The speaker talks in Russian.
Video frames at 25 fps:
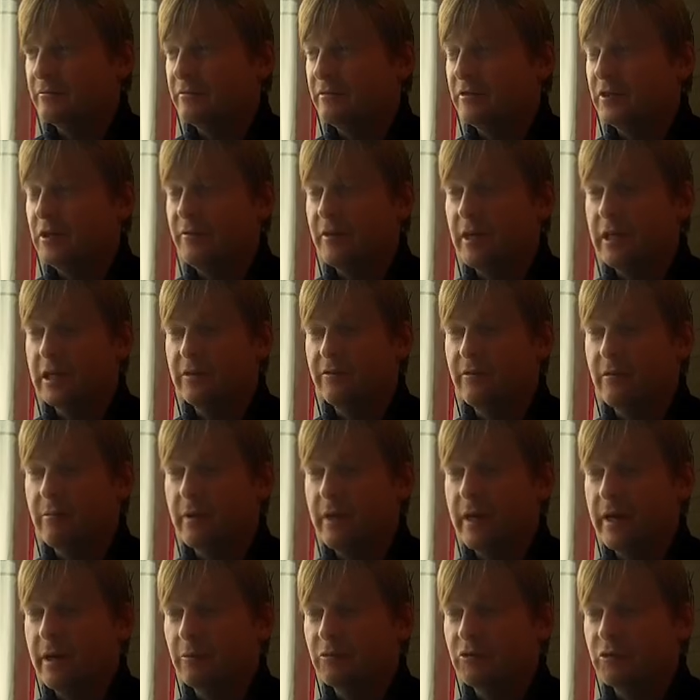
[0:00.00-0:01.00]
9
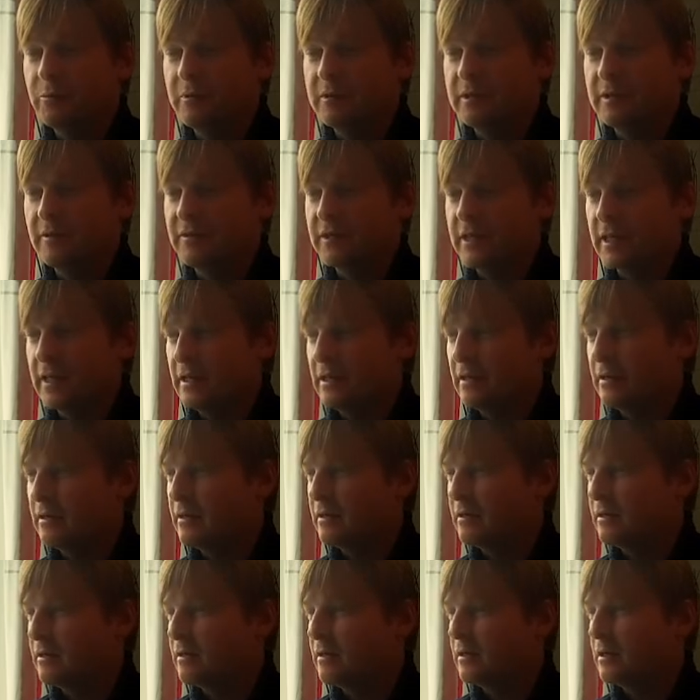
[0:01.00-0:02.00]
а мая уже безо
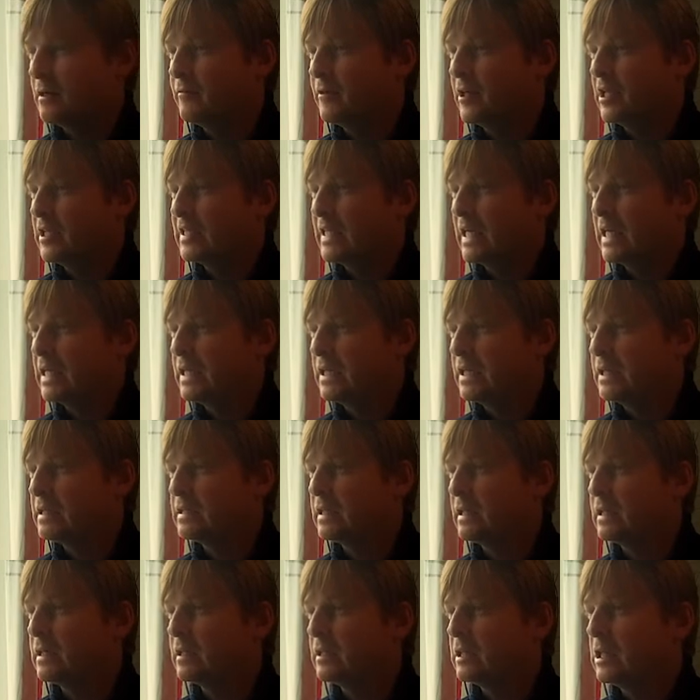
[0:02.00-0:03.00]
всяких, как говорится,
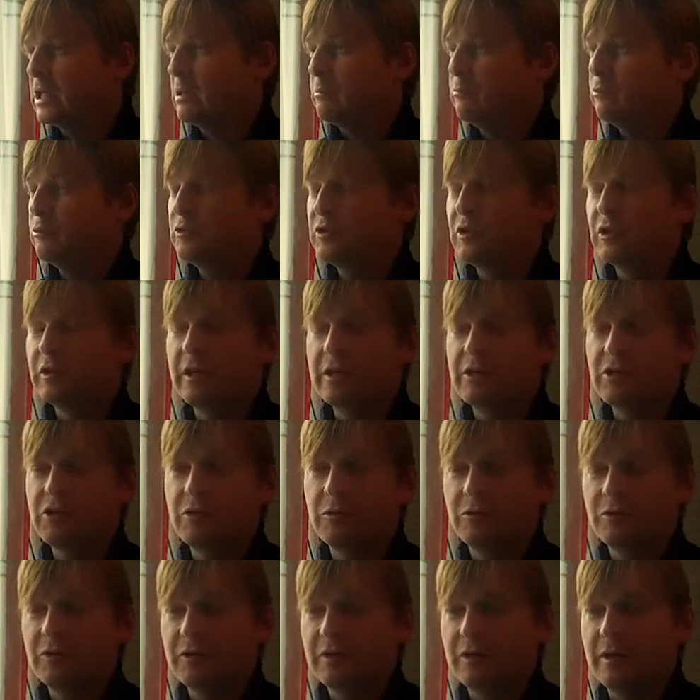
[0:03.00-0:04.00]
аннексий и контрибуций
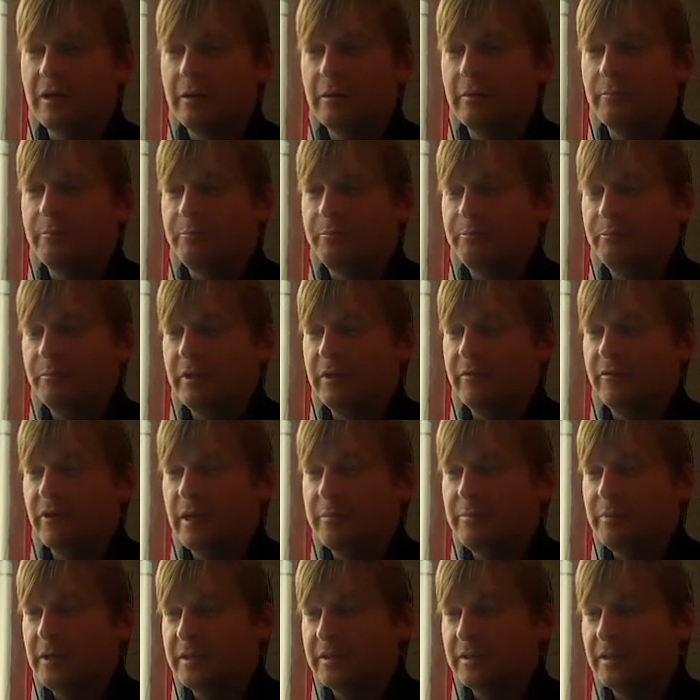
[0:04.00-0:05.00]
начнется
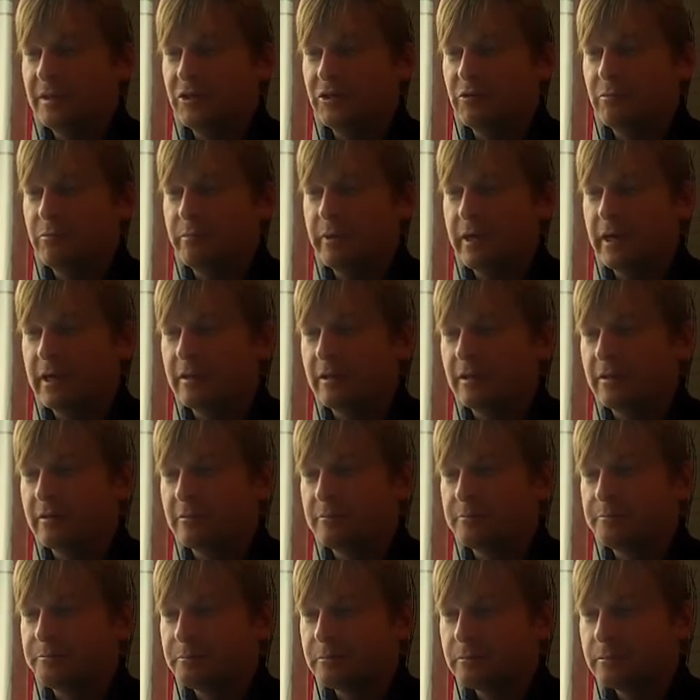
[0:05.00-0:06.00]
европейский
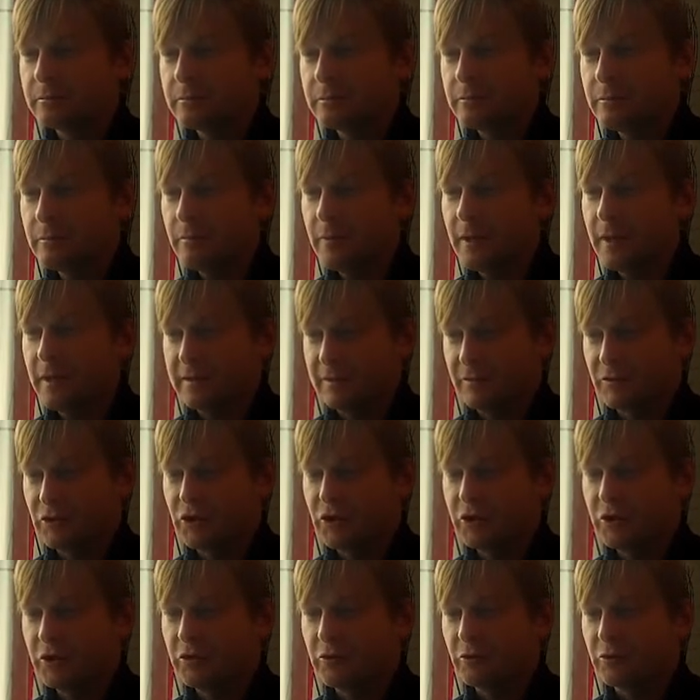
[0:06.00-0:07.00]
чемпионат.
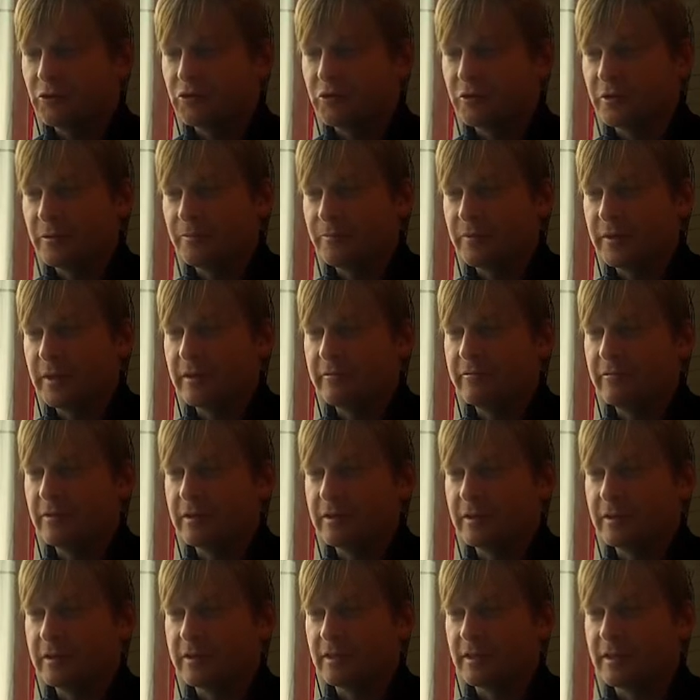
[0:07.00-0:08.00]
Совершенно точно. На
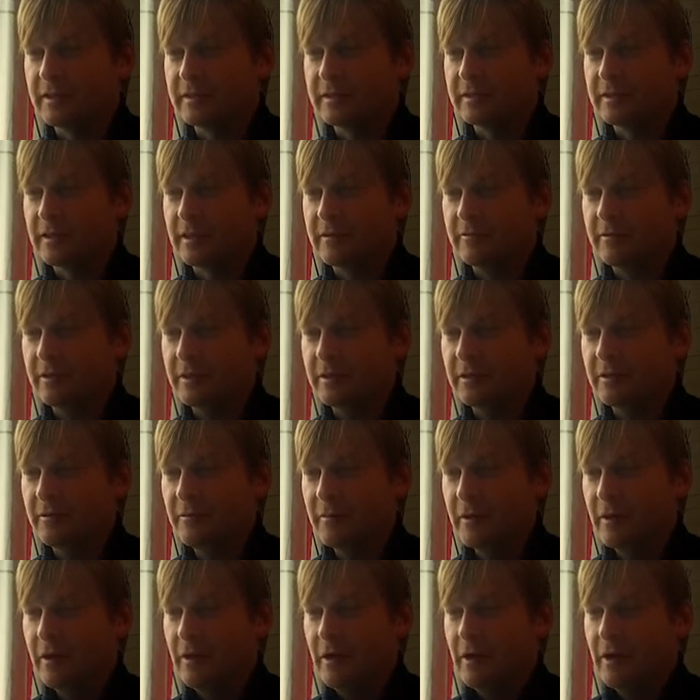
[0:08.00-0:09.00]
Фарерских островах.
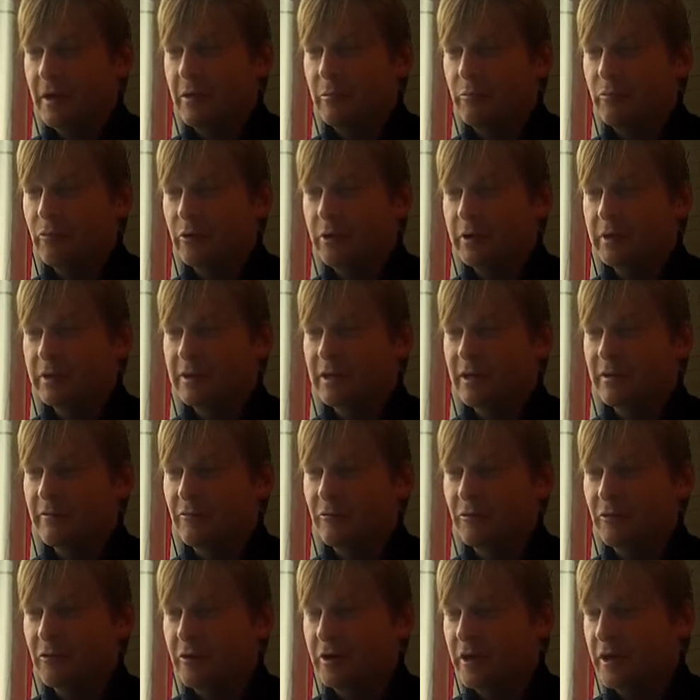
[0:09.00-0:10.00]
И более
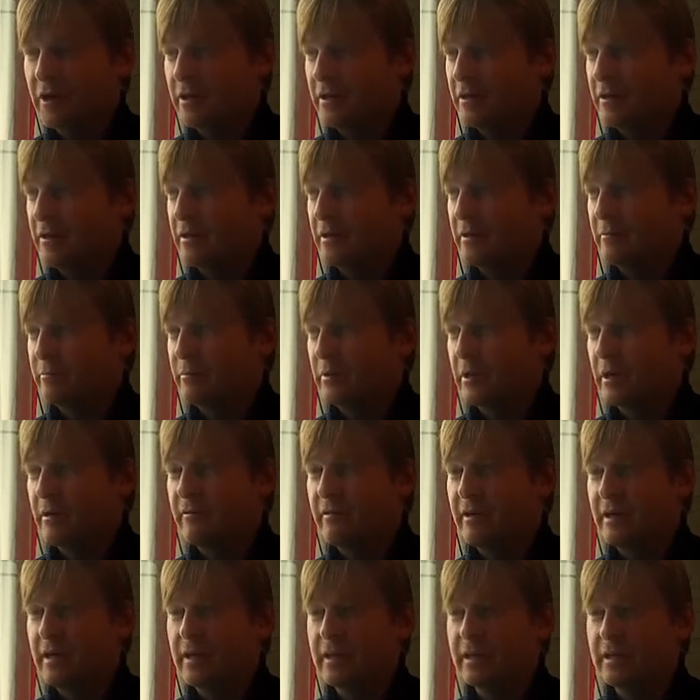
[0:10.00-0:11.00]
того, э,
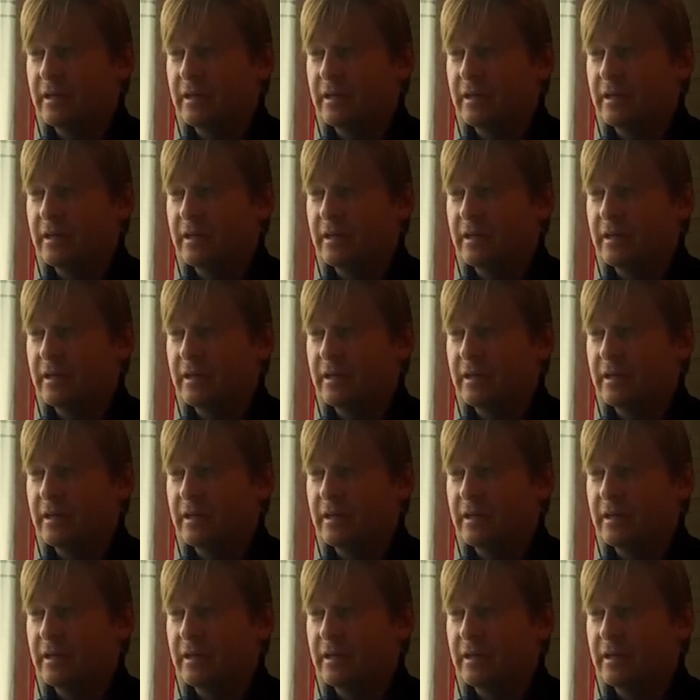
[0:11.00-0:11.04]
права